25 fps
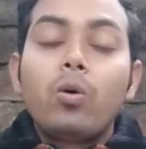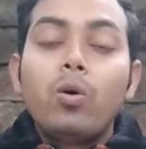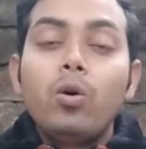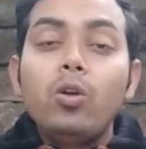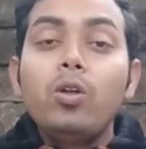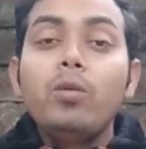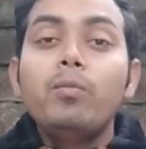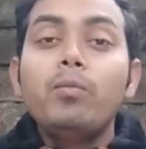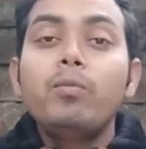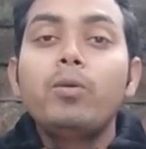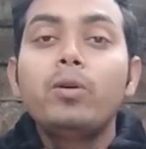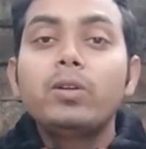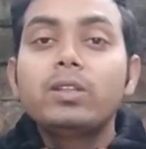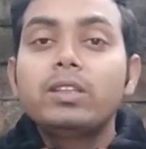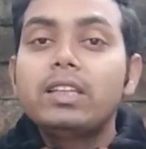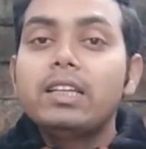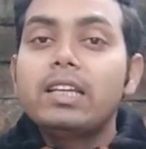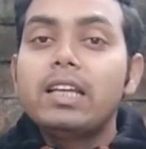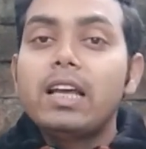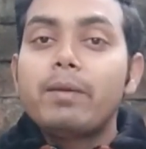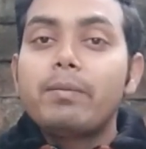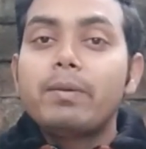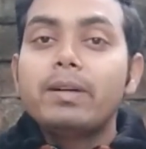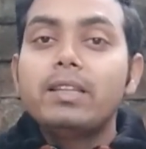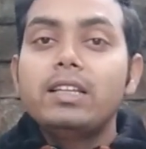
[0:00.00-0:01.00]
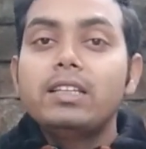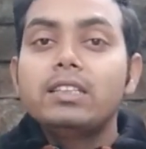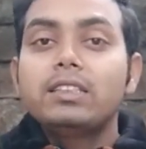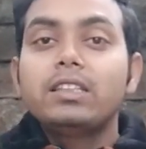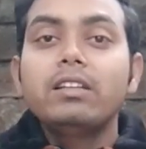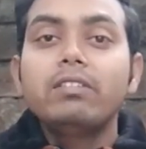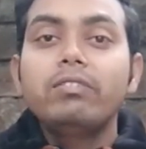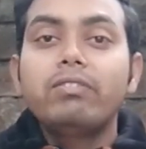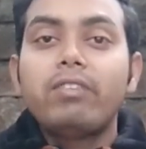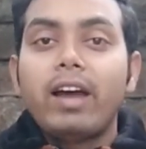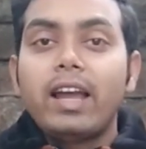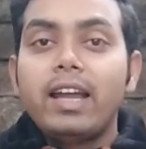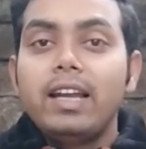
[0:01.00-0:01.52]
কোনো মতেই আমাদের
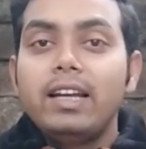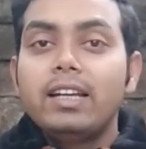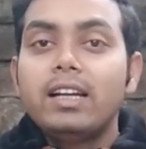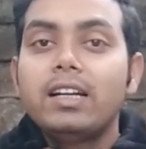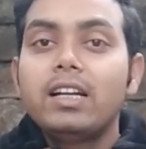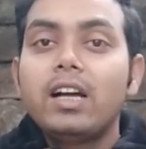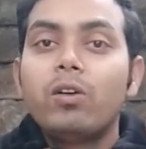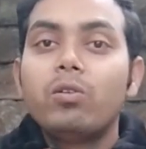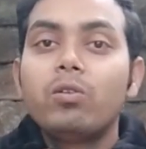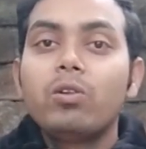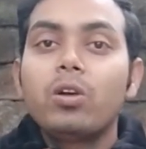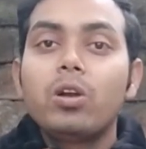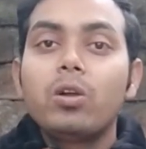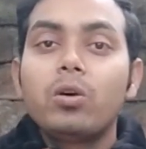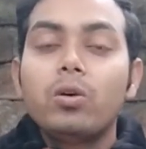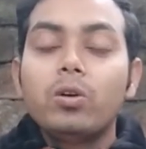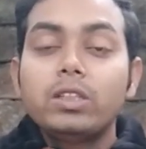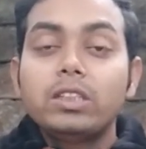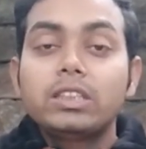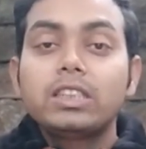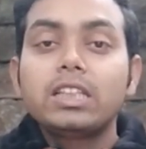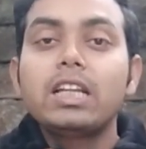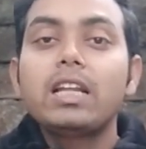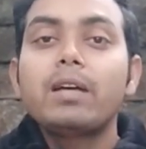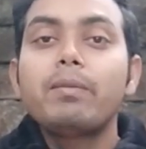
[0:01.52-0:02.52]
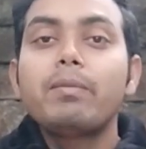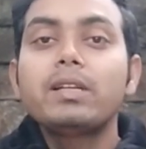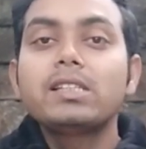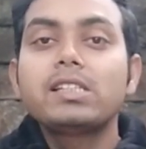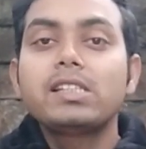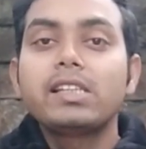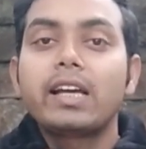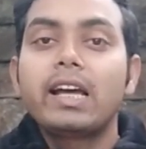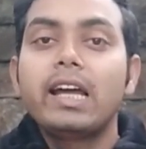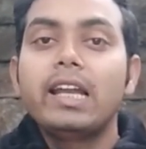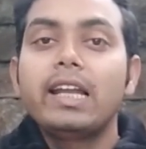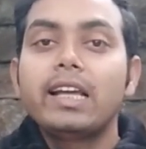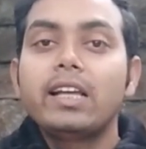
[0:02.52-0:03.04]
সেই ফাইলটা ডাউনলোড হচ্ছে না বা
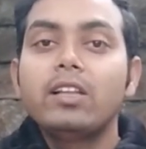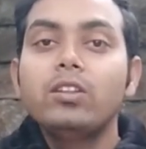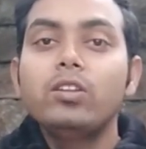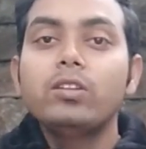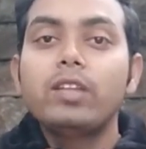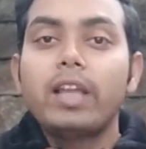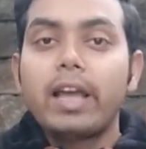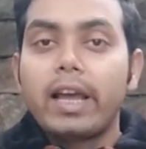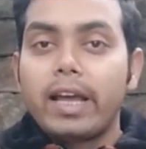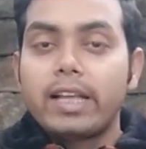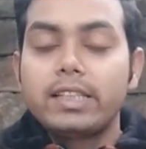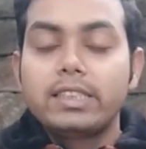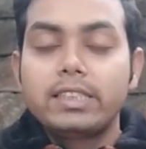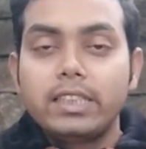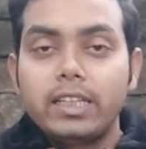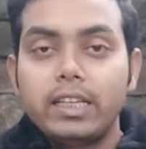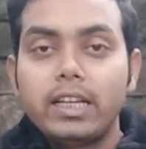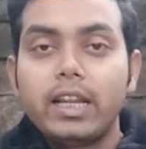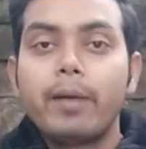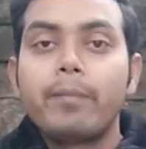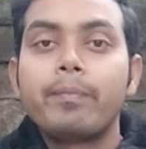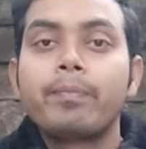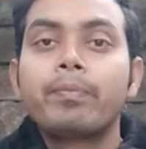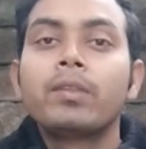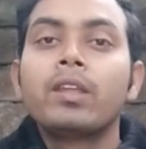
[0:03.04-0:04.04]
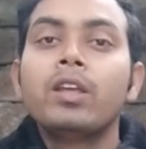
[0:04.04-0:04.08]
সেখানে কিন্তু দেখাচ্ছে না